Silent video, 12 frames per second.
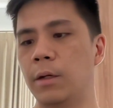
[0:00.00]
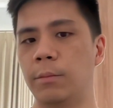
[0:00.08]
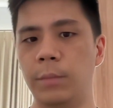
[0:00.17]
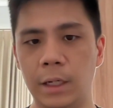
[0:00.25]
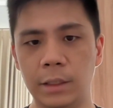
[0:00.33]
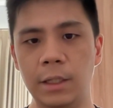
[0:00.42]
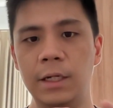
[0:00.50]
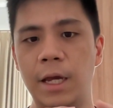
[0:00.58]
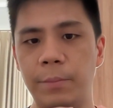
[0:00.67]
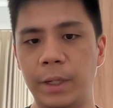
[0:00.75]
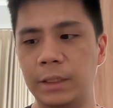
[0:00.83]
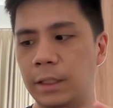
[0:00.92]
Berarti
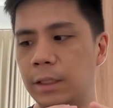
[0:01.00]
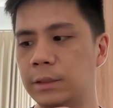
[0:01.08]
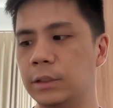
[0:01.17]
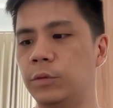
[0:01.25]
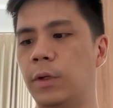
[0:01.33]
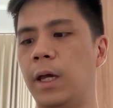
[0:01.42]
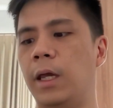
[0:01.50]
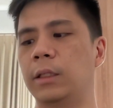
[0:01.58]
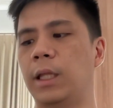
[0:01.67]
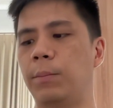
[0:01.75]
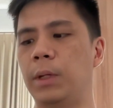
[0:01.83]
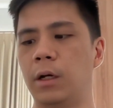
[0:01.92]
diameternya
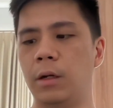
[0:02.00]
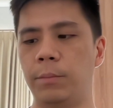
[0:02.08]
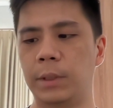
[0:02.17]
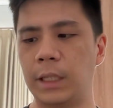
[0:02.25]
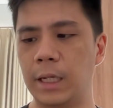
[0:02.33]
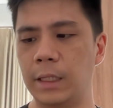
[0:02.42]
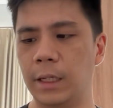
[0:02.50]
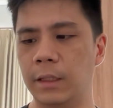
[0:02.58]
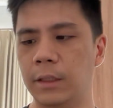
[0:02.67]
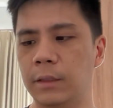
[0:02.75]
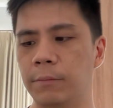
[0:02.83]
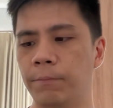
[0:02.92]
sesuai. Tapi kalau
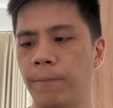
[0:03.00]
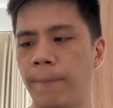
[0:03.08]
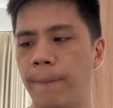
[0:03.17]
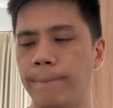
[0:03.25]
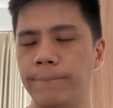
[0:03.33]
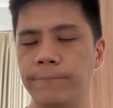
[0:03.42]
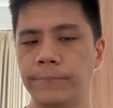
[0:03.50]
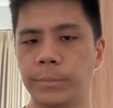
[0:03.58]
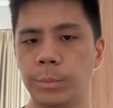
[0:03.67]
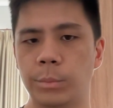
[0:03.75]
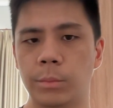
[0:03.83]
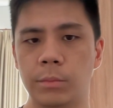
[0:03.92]
pertanyaannya
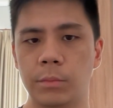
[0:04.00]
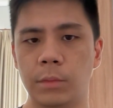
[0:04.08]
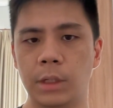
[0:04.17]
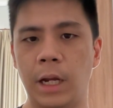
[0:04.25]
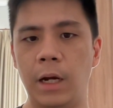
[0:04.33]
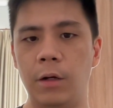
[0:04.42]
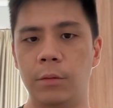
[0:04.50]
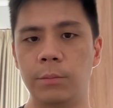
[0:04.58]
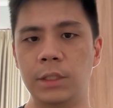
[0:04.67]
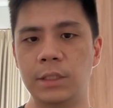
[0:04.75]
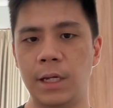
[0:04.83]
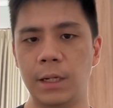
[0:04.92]
kalau
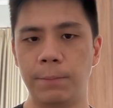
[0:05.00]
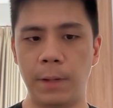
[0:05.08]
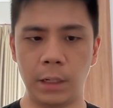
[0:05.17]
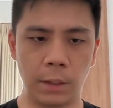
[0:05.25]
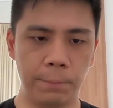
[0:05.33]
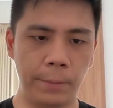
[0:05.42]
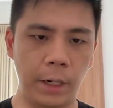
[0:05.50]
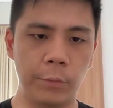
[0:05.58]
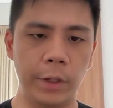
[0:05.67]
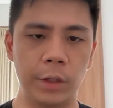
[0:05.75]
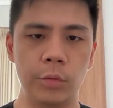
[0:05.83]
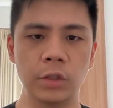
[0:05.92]
misalnya pakai per
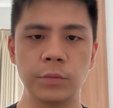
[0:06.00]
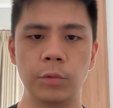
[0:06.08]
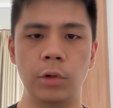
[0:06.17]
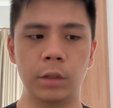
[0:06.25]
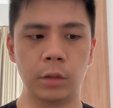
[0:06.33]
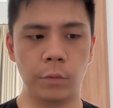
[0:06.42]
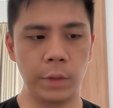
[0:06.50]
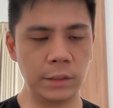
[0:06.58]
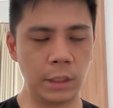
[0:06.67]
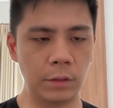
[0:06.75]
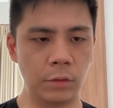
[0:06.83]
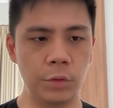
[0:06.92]
W210 atau
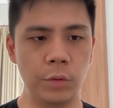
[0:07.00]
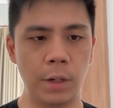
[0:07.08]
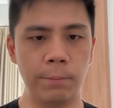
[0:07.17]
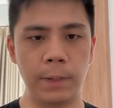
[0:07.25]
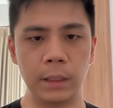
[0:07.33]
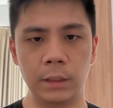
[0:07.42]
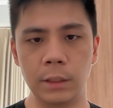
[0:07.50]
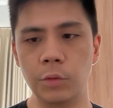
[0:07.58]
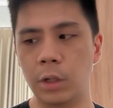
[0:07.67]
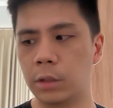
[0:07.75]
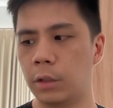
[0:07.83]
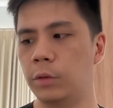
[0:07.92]
W124 di
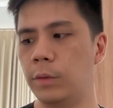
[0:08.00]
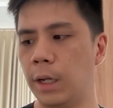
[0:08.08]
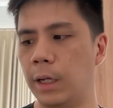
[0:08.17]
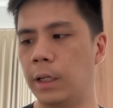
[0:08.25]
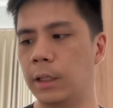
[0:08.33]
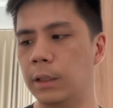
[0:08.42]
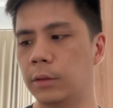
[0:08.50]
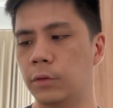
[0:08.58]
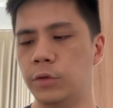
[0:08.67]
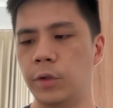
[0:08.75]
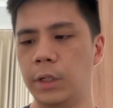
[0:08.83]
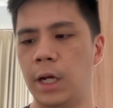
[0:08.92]
202,
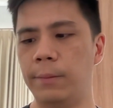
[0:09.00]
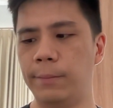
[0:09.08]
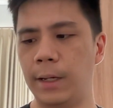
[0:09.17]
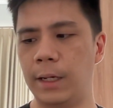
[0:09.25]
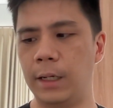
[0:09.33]
tujuannya apa?